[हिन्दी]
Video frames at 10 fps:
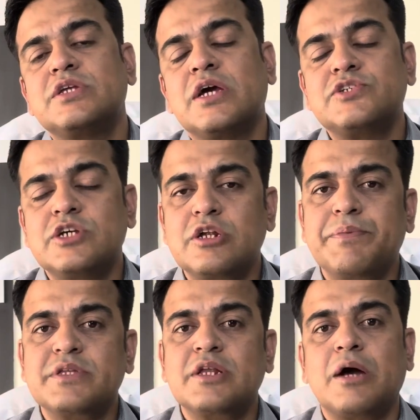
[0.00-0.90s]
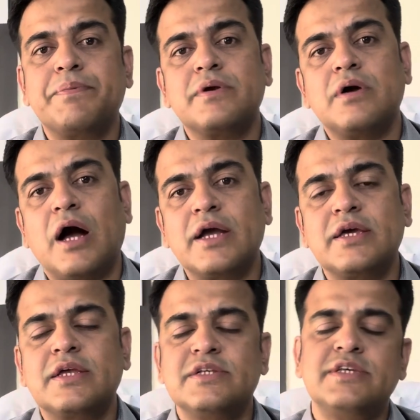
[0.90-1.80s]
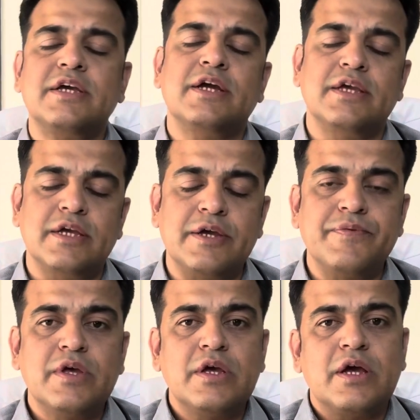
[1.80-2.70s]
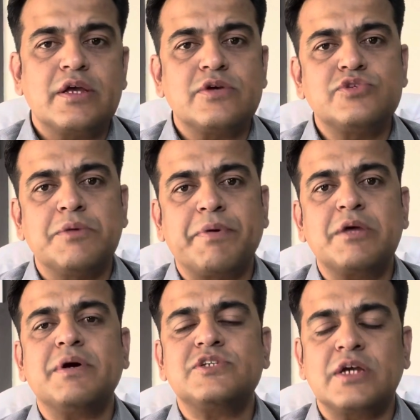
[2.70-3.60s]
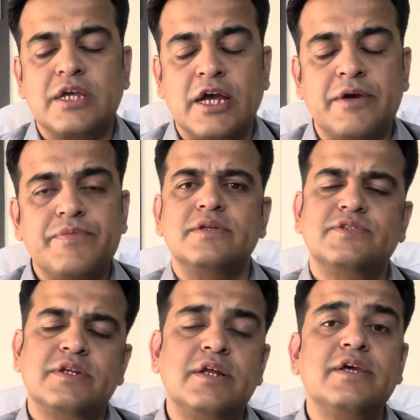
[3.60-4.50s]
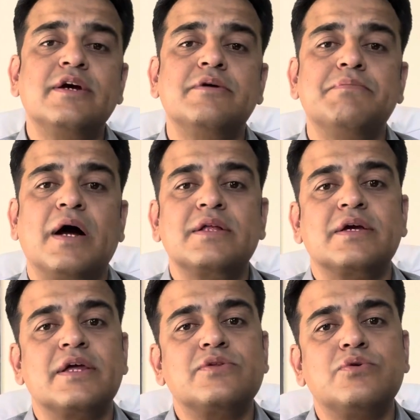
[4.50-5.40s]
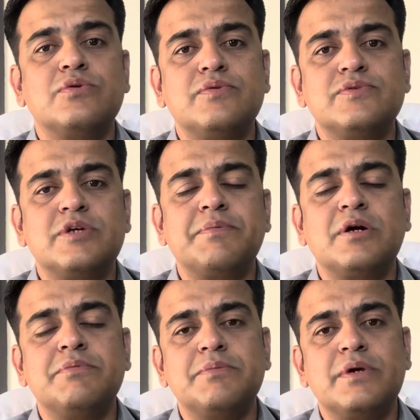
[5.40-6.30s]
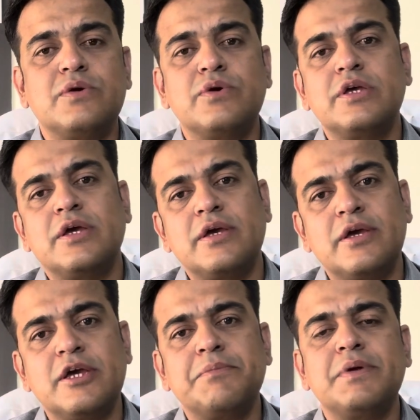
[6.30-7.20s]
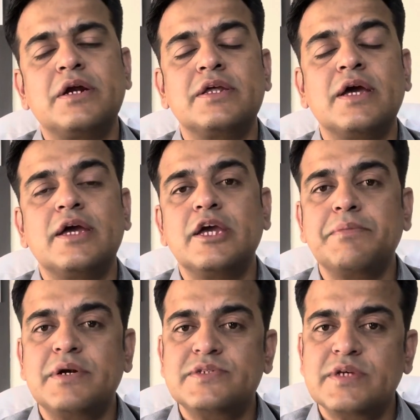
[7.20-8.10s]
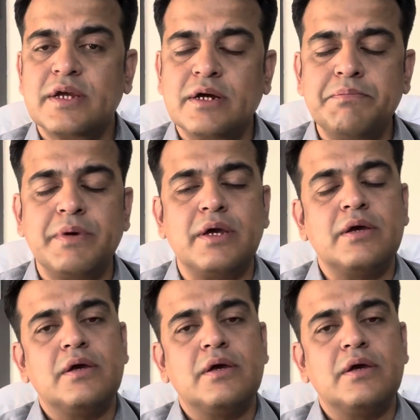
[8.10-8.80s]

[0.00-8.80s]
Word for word: या शीघ्र आप आखिर किसे कहेंगे उसकी परिभाषा क्या है जनरली अगर हम बात करें तो जब कभी भी कोई एक मिनट या एक मिनट से कम में